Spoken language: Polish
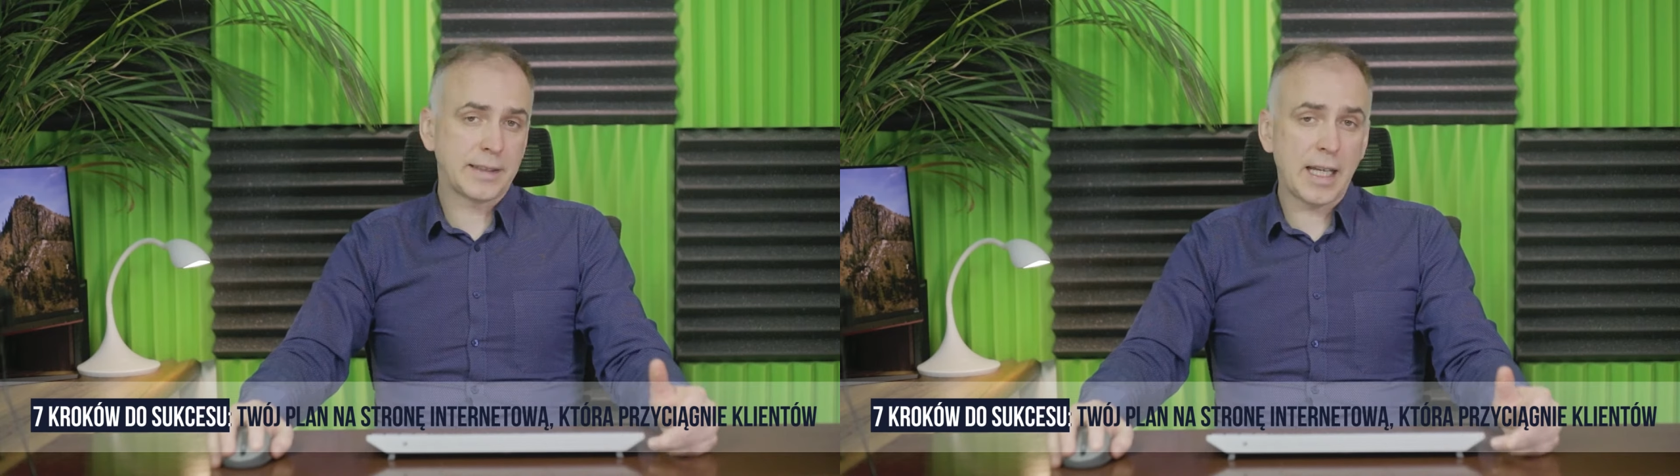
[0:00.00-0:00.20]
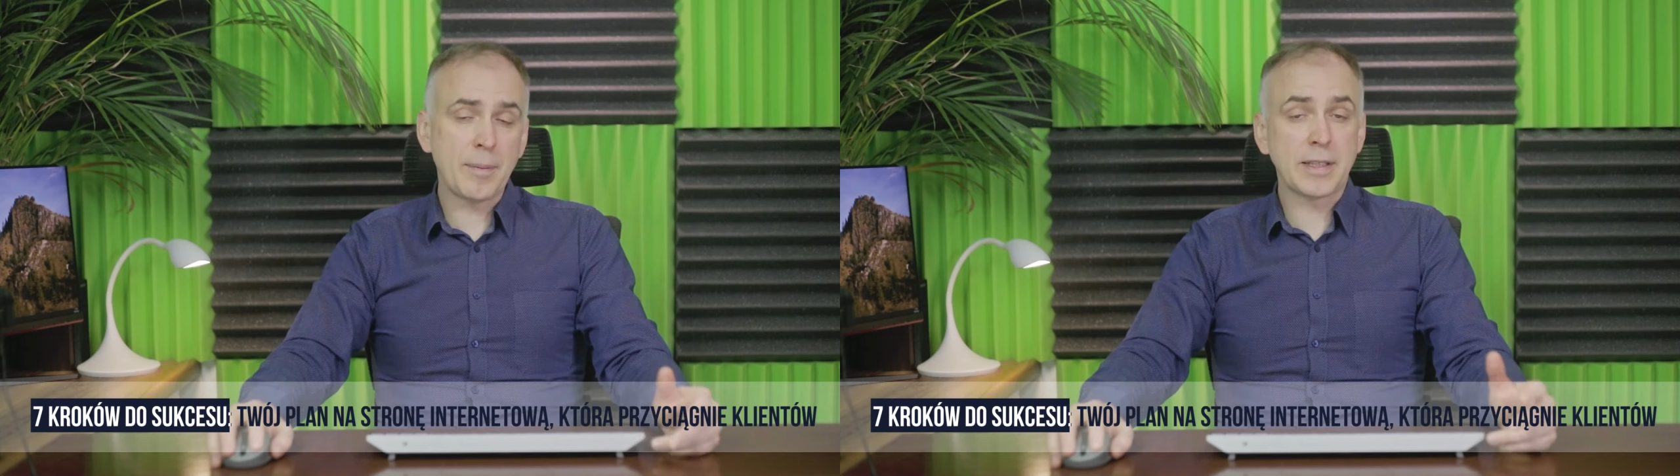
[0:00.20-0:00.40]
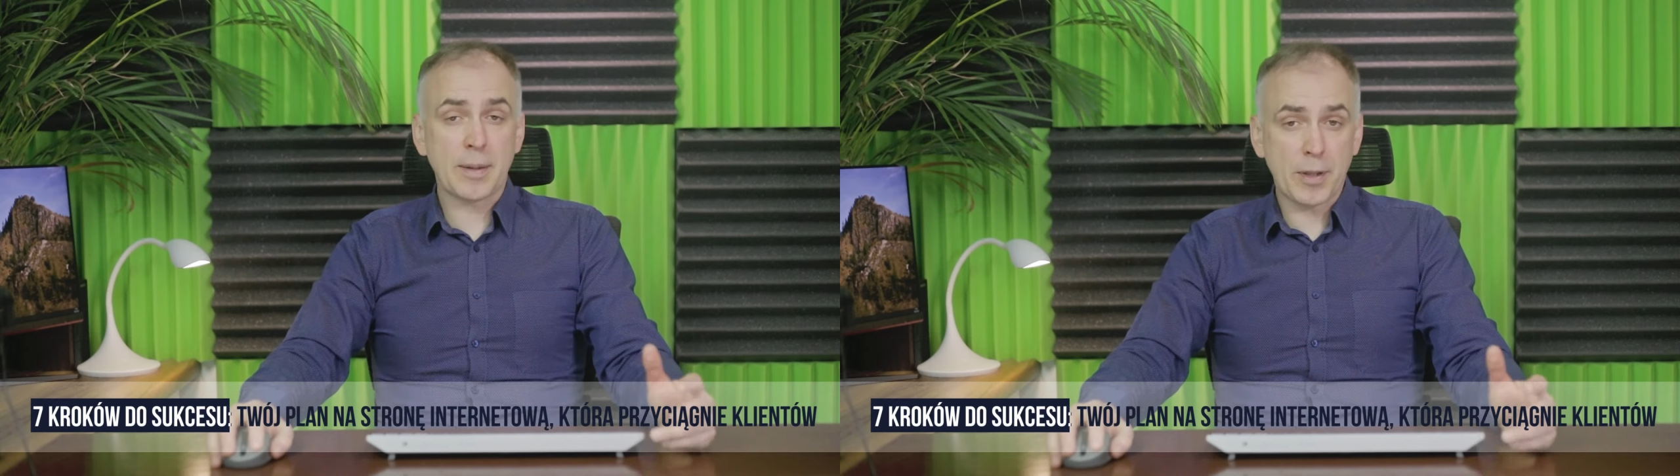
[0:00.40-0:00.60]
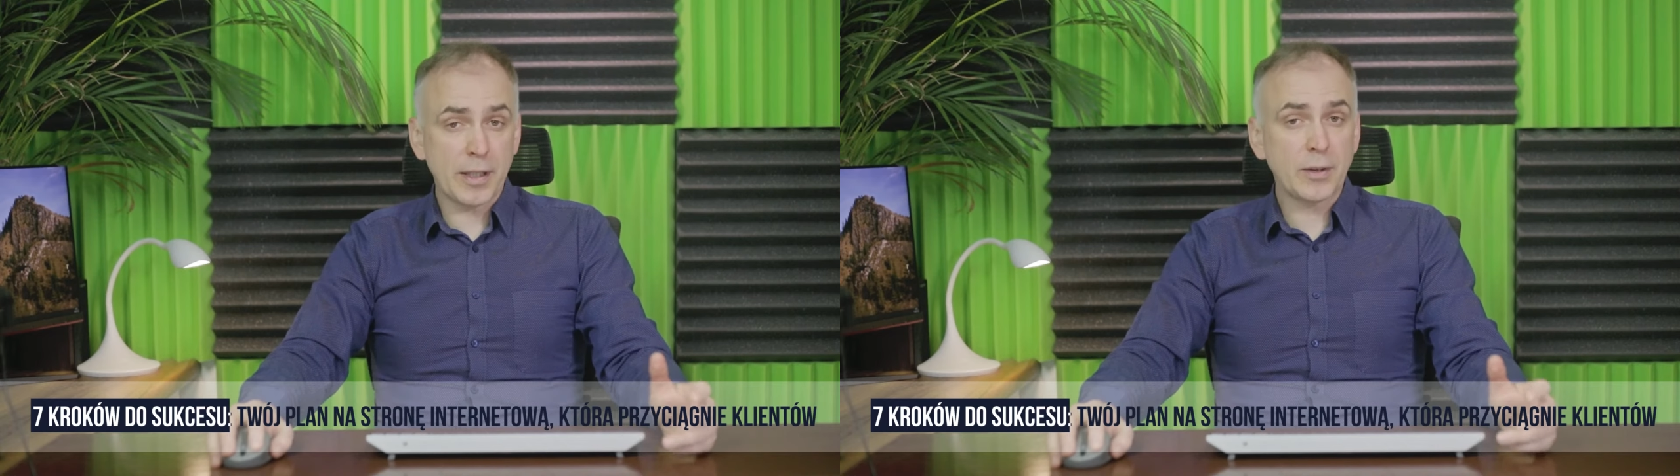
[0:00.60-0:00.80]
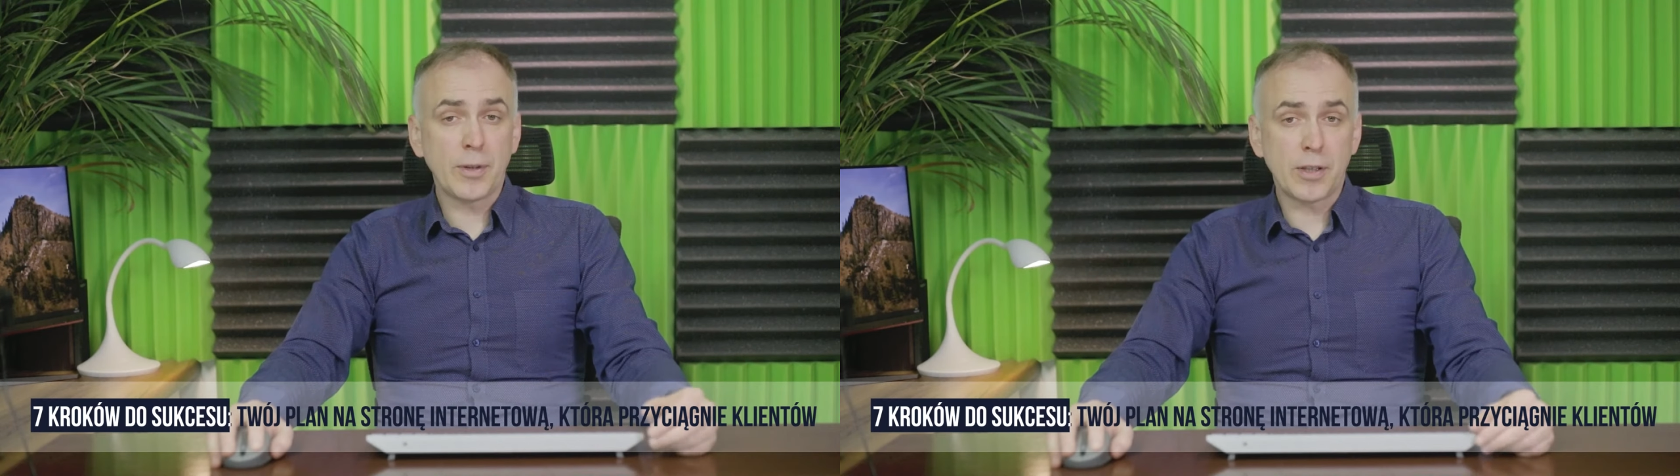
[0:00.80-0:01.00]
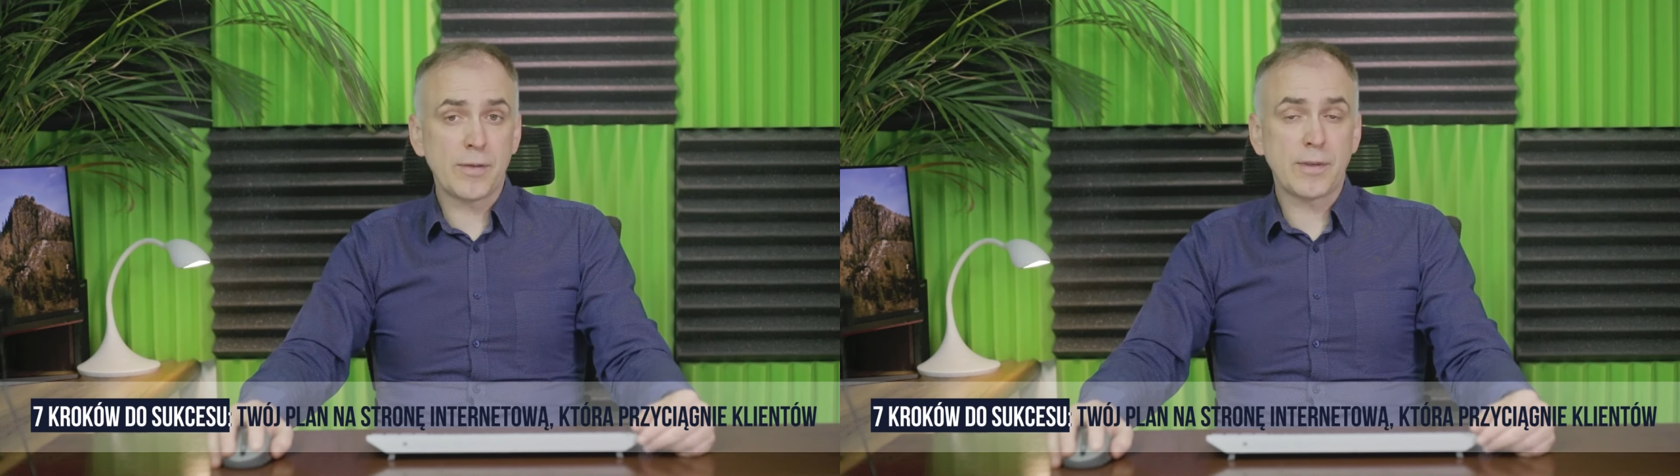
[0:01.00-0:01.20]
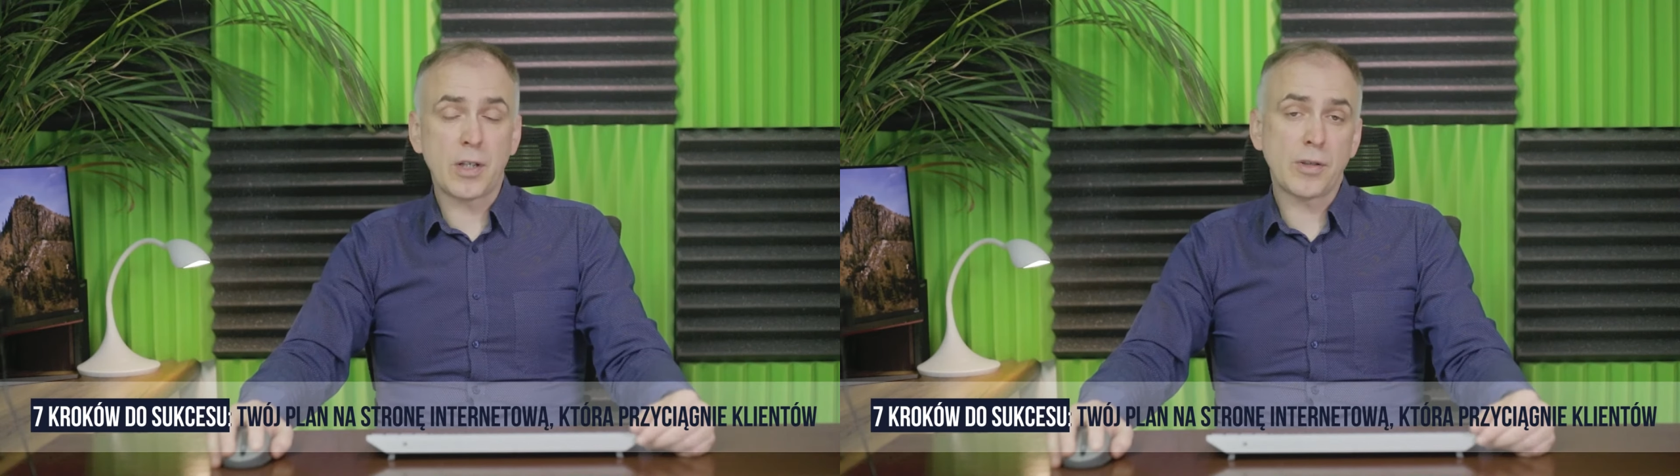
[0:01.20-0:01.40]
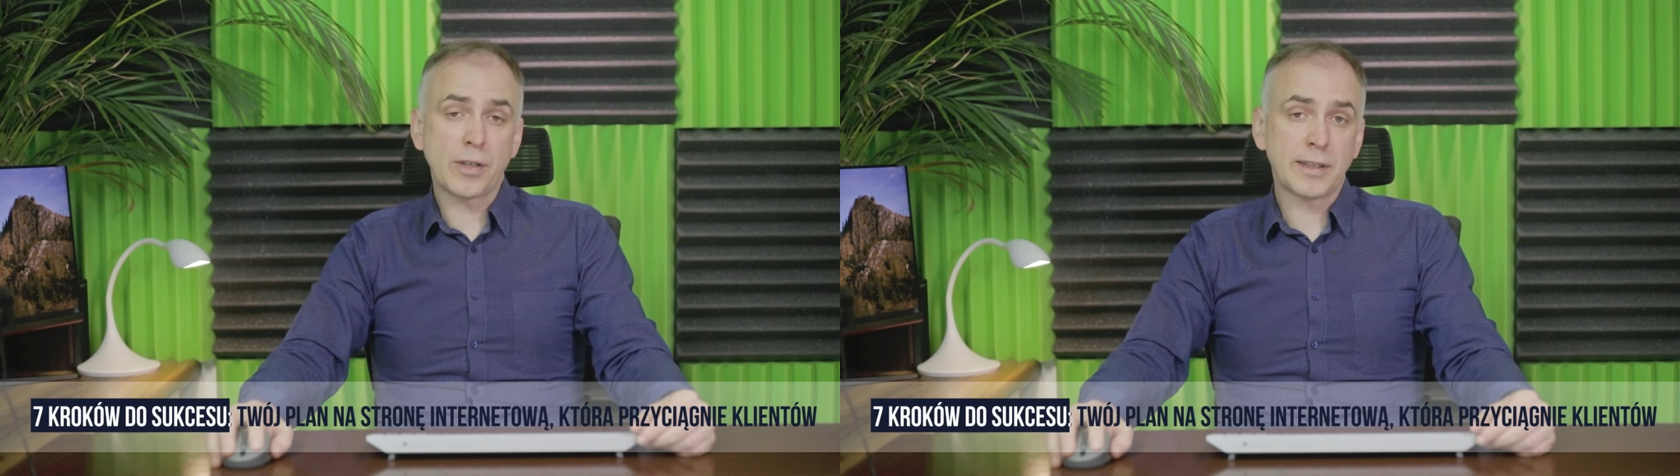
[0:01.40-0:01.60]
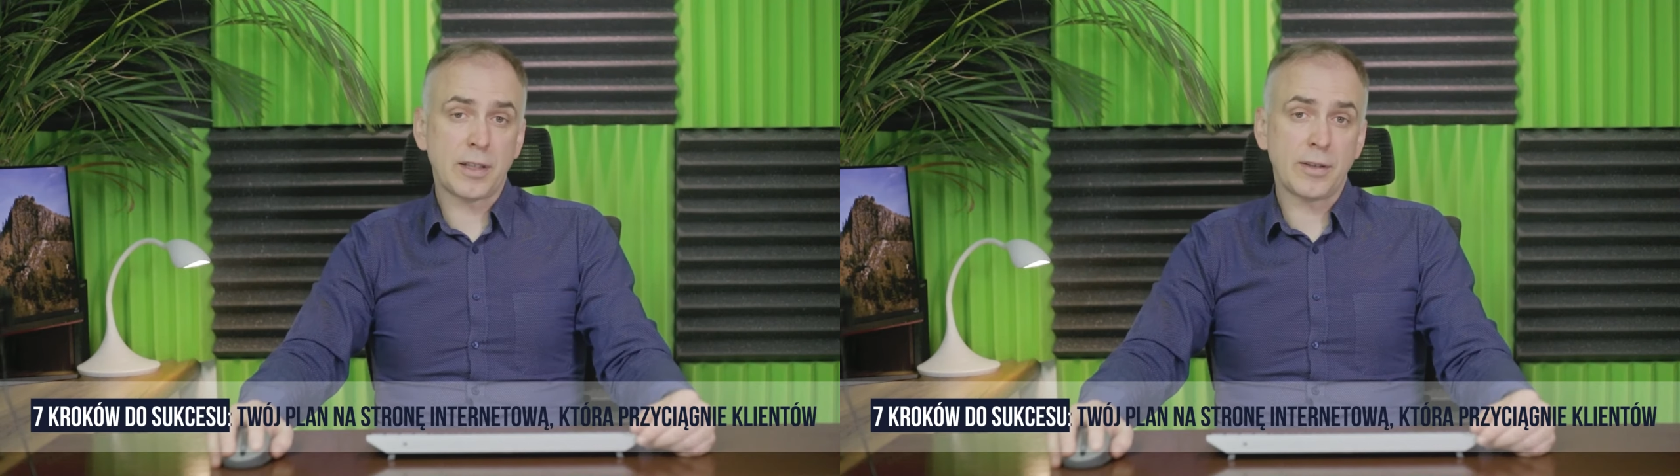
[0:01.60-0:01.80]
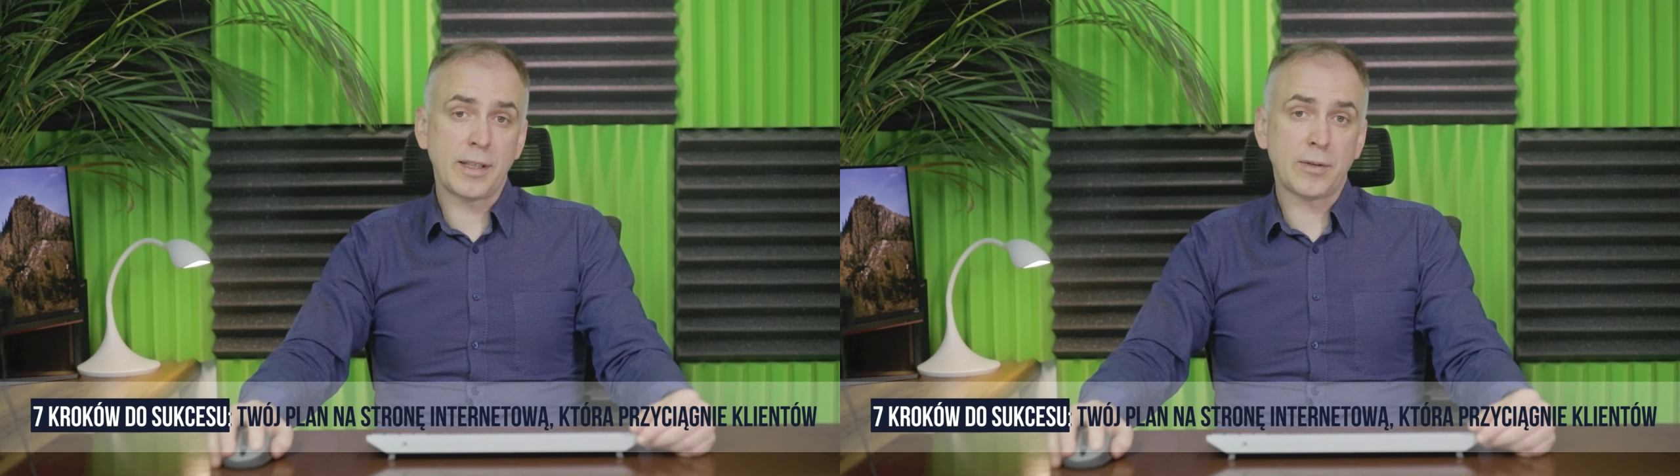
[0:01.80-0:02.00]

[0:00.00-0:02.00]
Z nami zaprojektujesz i wdrożysz stronę,